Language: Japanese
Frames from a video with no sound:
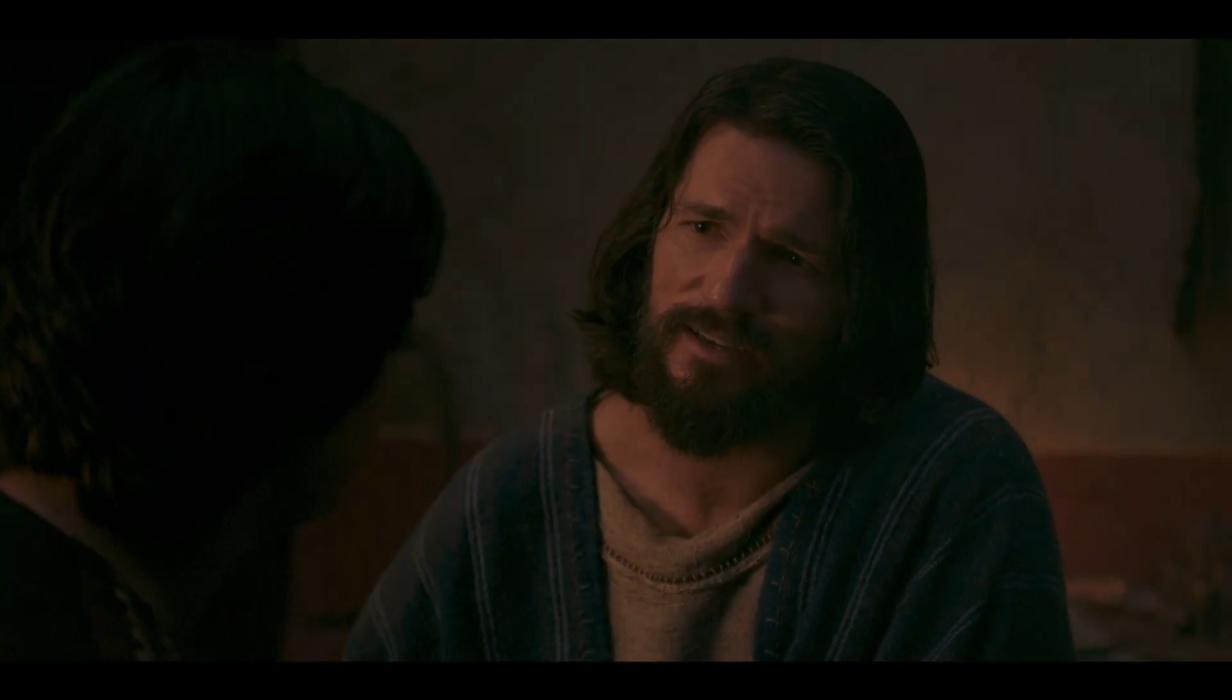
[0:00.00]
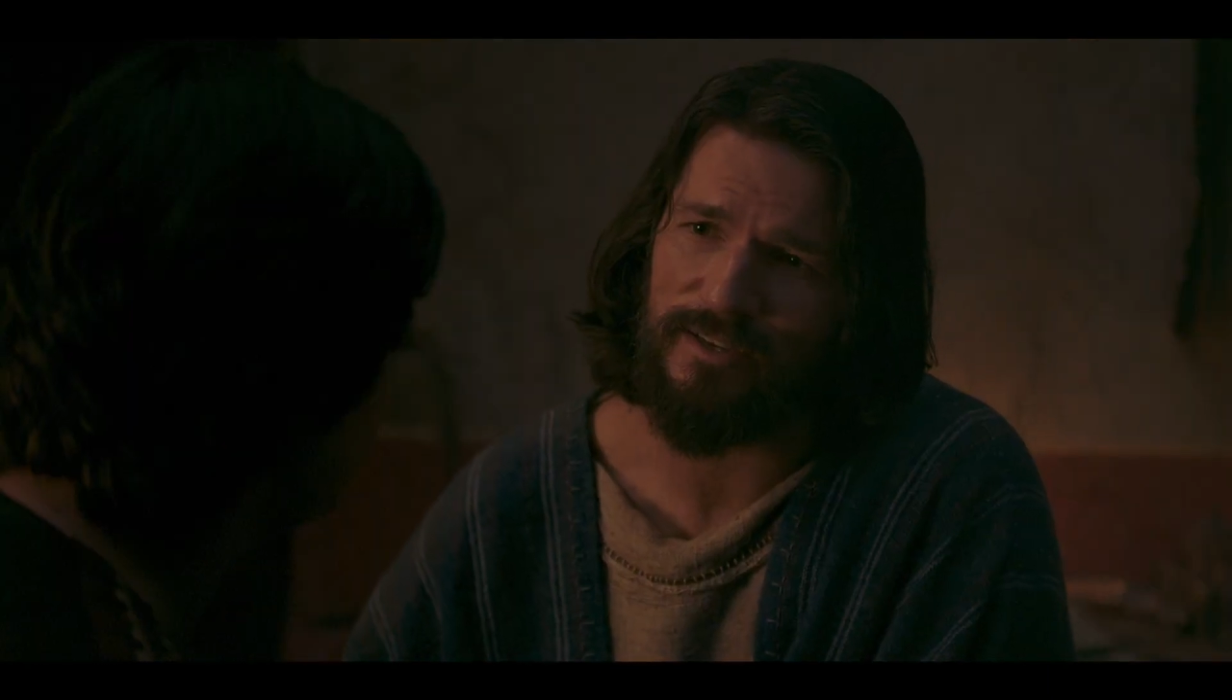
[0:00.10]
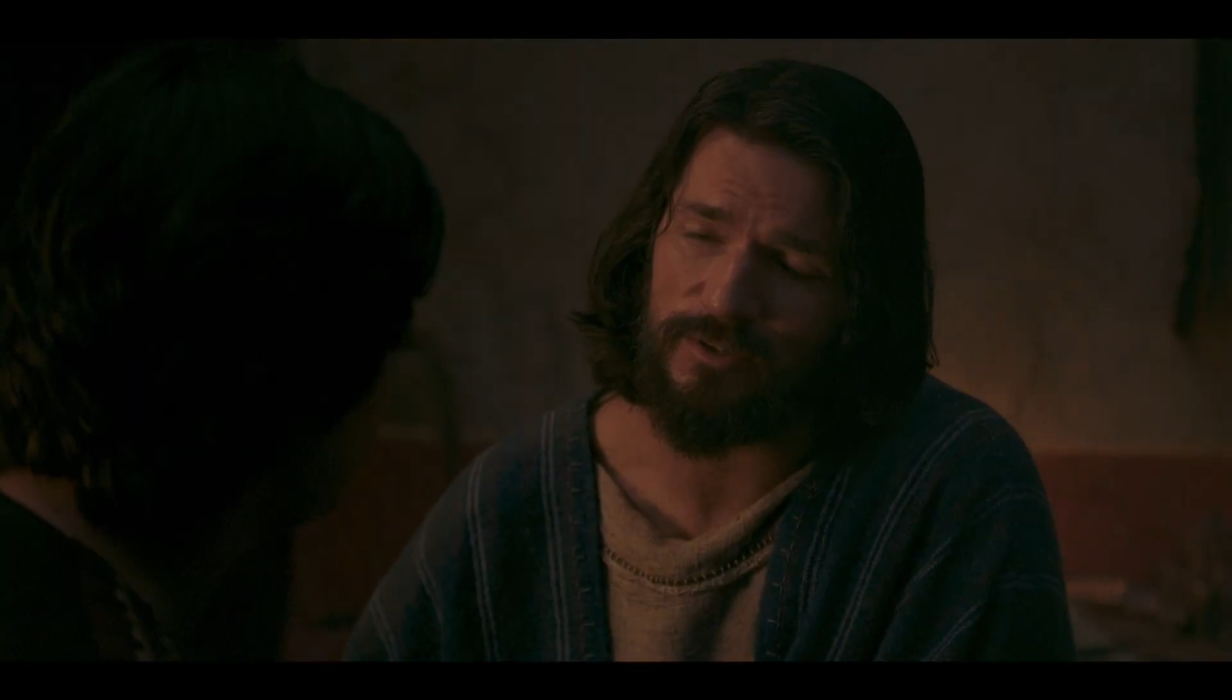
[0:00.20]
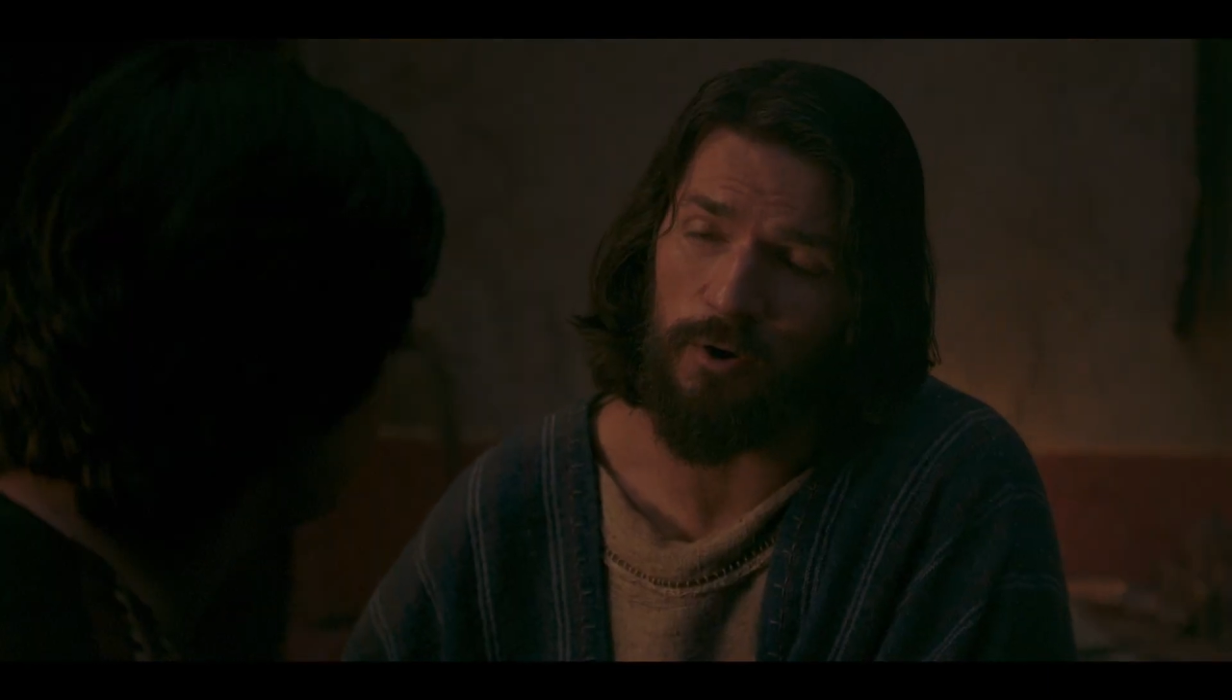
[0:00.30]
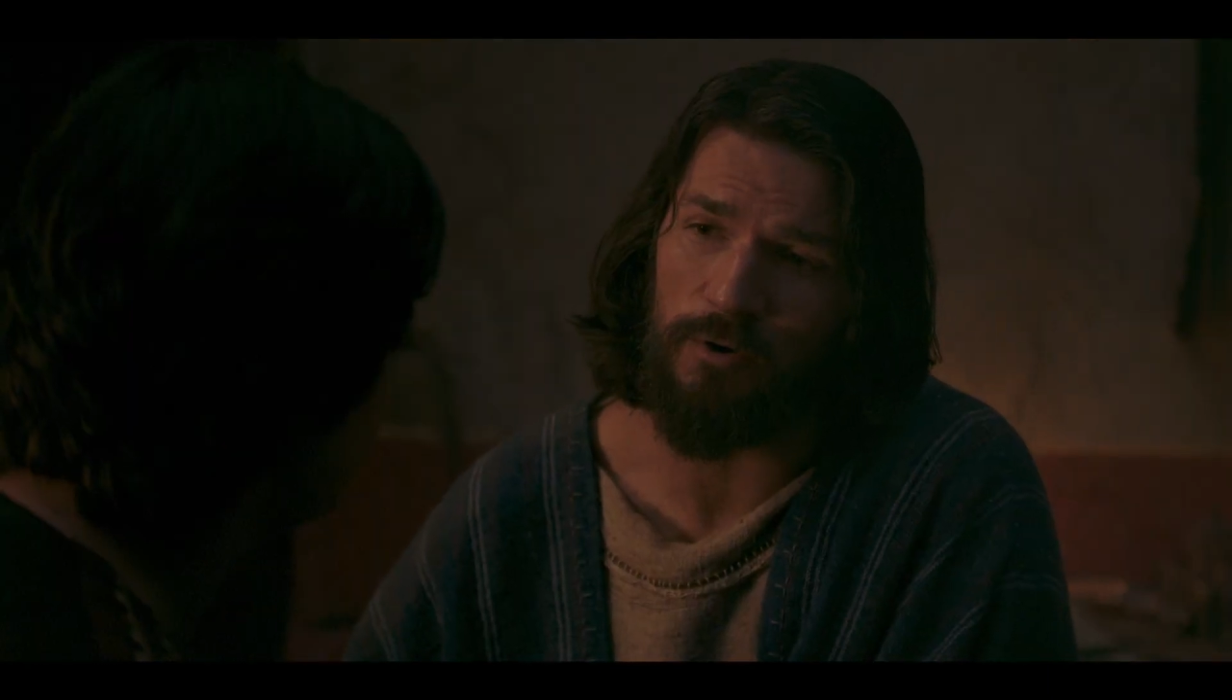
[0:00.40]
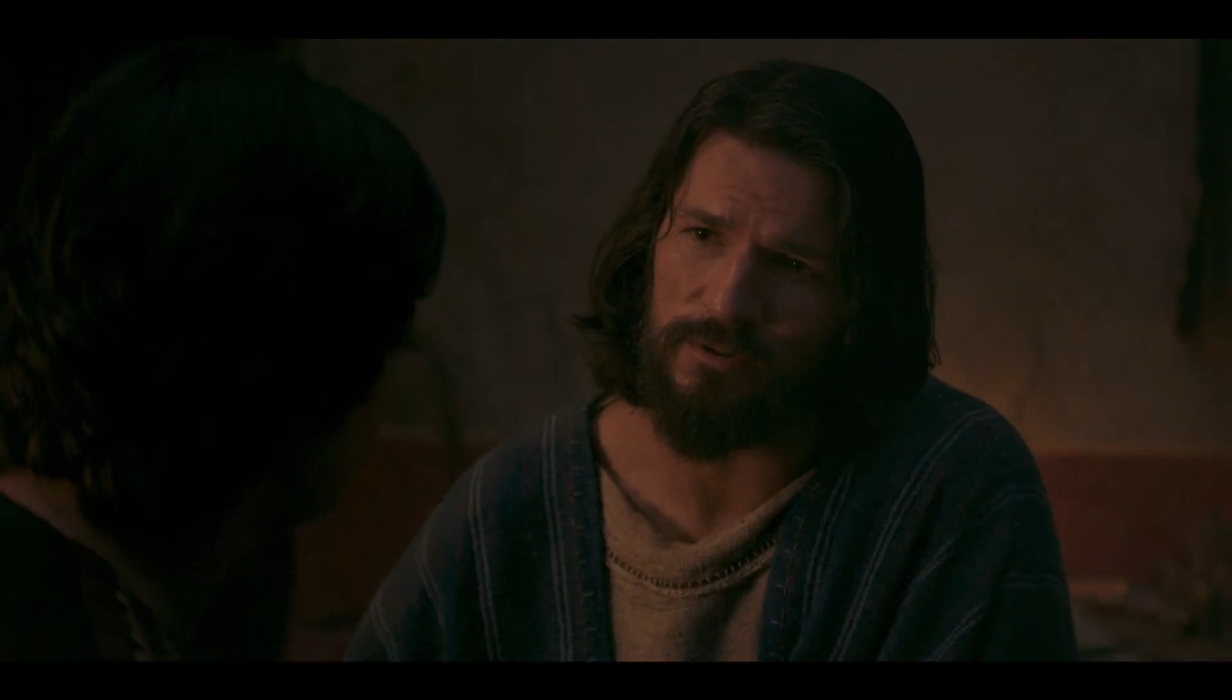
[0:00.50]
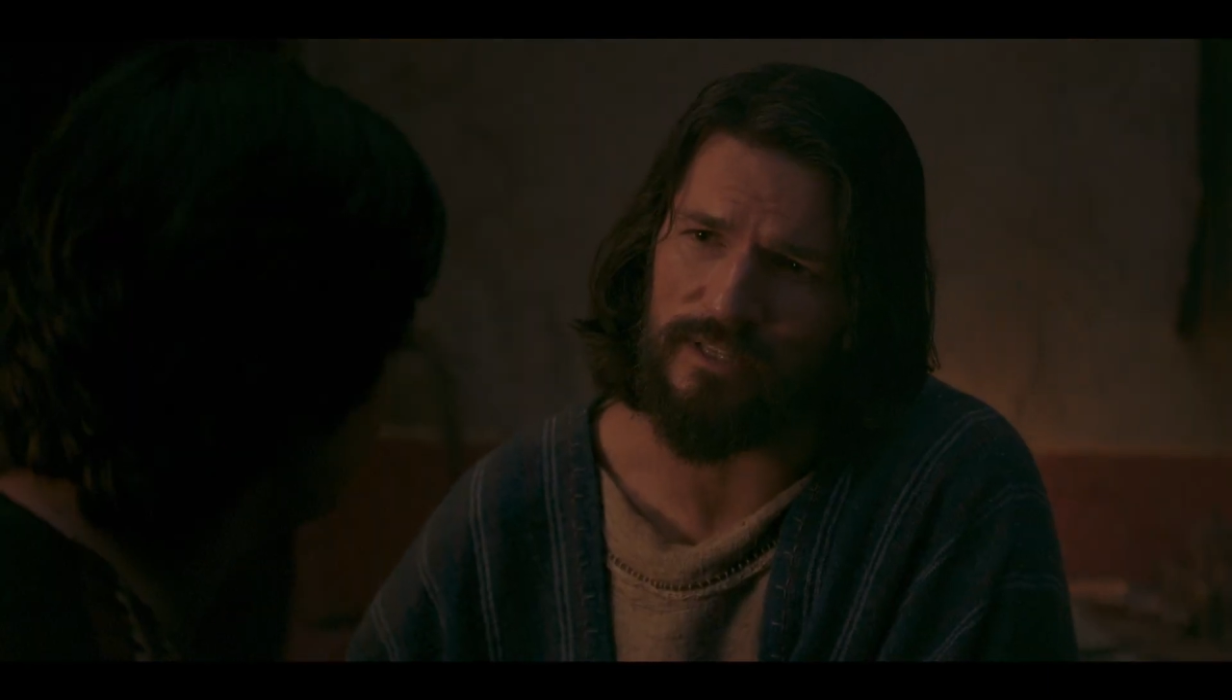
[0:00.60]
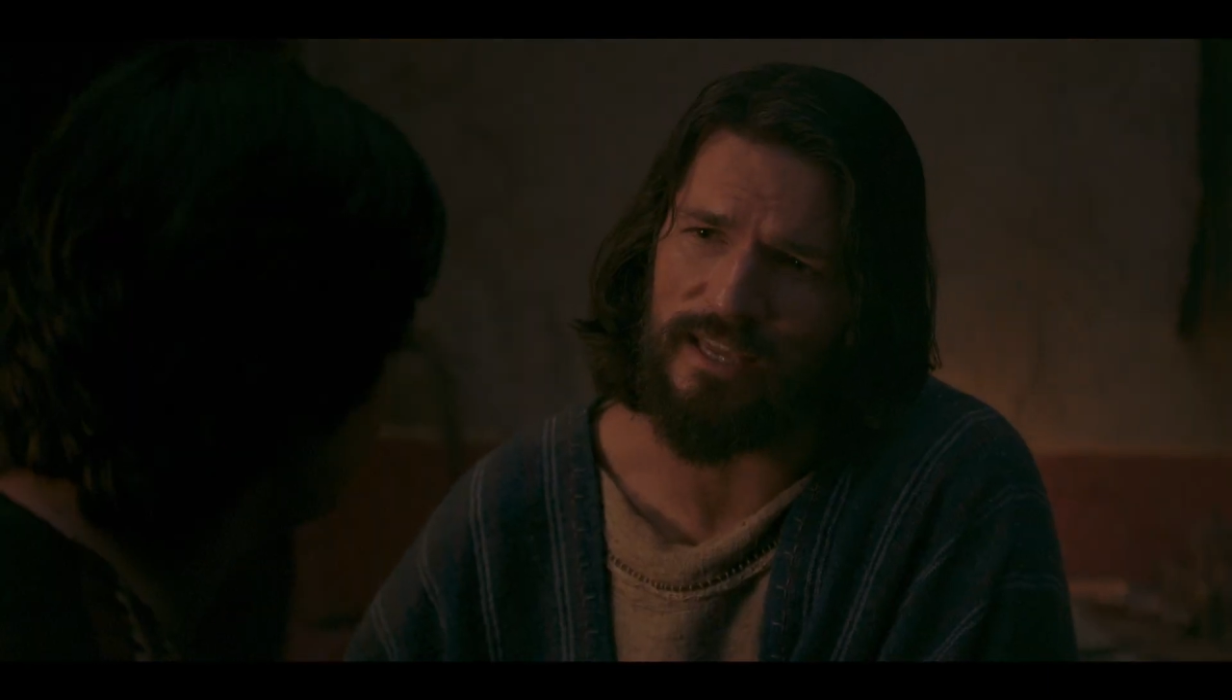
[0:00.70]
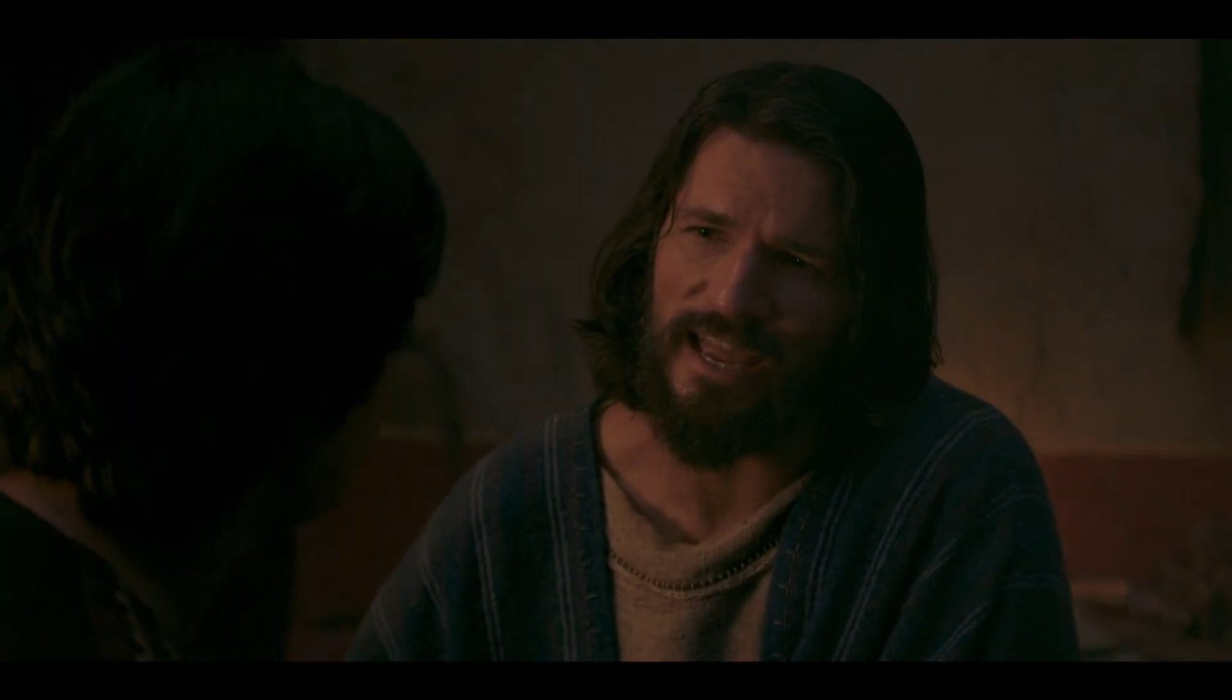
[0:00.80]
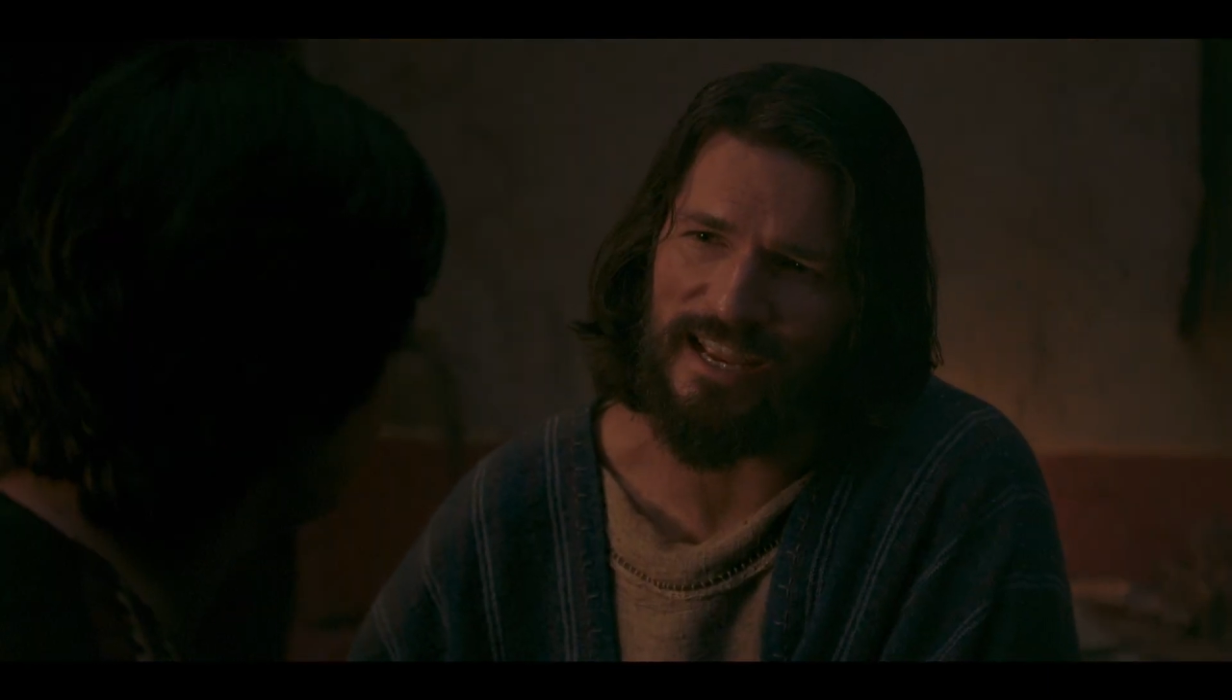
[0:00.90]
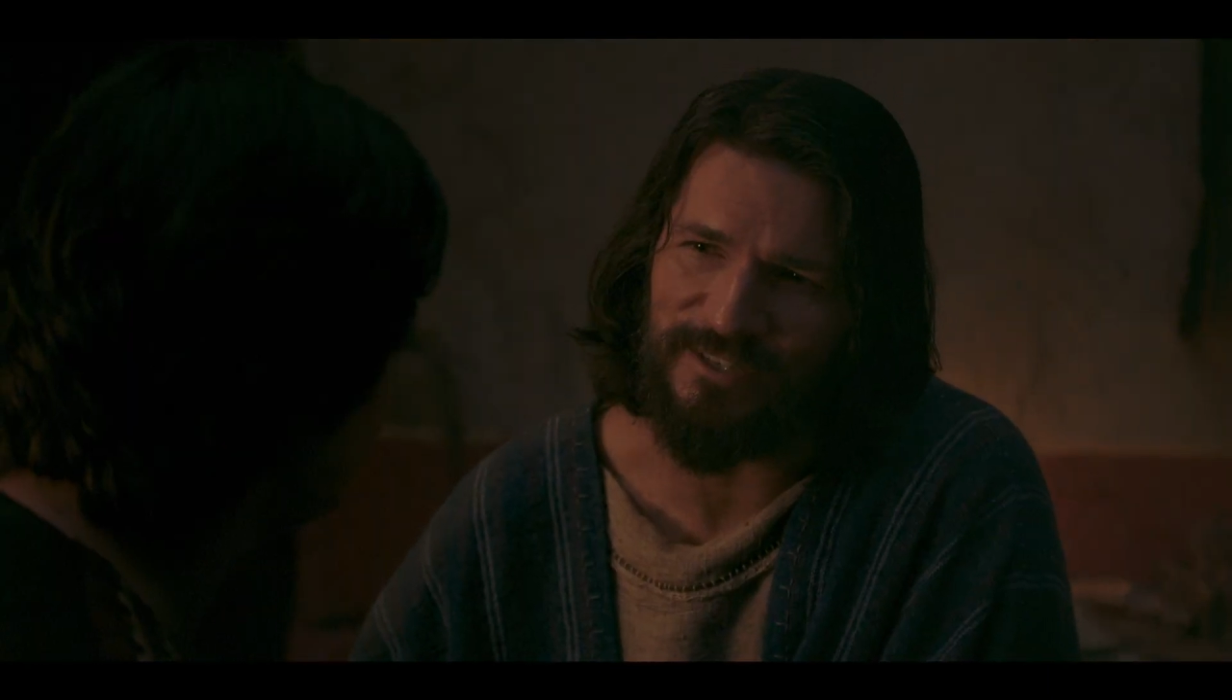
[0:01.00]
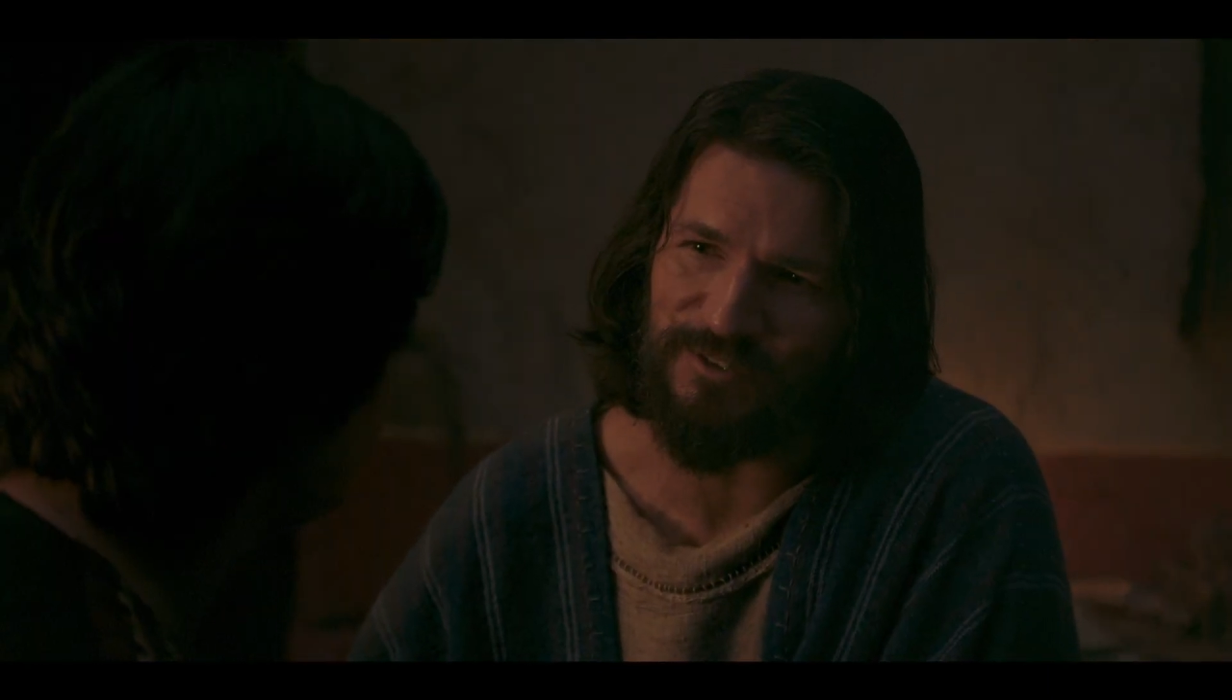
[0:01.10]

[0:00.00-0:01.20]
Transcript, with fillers: 神の天使が